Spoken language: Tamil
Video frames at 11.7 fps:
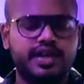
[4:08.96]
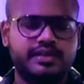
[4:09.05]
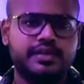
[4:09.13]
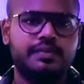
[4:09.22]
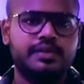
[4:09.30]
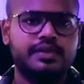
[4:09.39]
ஃபார்
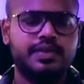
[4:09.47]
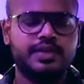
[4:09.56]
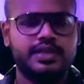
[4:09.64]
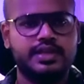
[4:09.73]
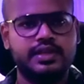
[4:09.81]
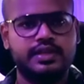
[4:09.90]
எக்ஸாம்பிளுக்கு
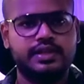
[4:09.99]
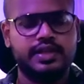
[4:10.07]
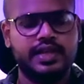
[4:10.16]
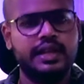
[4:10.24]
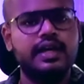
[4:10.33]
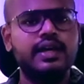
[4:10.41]
பார்த்தீங்கன்னா
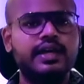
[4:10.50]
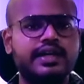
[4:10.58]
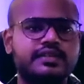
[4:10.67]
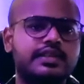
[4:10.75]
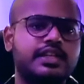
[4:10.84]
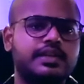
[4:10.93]
எல்லா
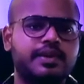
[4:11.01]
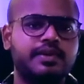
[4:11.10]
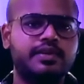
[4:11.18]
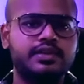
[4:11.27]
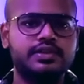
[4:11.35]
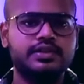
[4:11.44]
இண்டஸ்ட்ரியிலையுமே
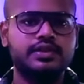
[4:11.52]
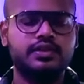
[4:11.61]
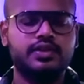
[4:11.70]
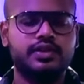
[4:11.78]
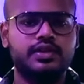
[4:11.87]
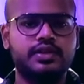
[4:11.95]
வந்து
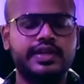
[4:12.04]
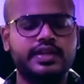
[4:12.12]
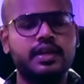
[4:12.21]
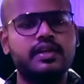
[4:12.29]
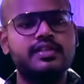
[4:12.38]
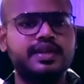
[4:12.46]
ஒரு
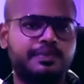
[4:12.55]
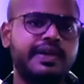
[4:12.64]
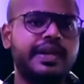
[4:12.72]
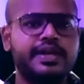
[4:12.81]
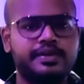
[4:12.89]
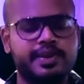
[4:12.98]
டெக்னாலஜி
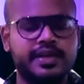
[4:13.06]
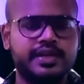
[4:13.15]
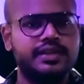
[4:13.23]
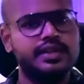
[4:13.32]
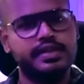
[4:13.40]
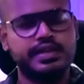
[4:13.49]
அப்கிரேட்
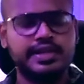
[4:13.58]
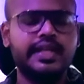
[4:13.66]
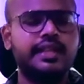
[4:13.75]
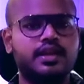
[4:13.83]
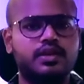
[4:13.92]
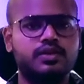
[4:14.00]
அப்படின்றது
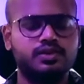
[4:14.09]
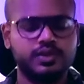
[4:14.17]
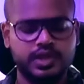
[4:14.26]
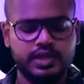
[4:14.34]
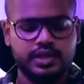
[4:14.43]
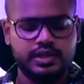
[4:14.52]
இருந்துகிட்டே தான் இருக்கும்
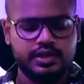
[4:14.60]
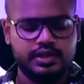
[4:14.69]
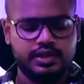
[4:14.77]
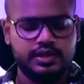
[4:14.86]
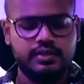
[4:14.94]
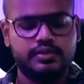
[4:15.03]

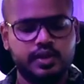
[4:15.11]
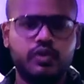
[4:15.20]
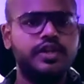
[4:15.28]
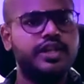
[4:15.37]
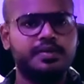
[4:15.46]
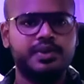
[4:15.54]

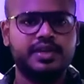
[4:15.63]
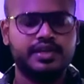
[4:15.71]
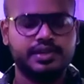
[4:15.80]
சவுண்ட்லேயும் அப்படி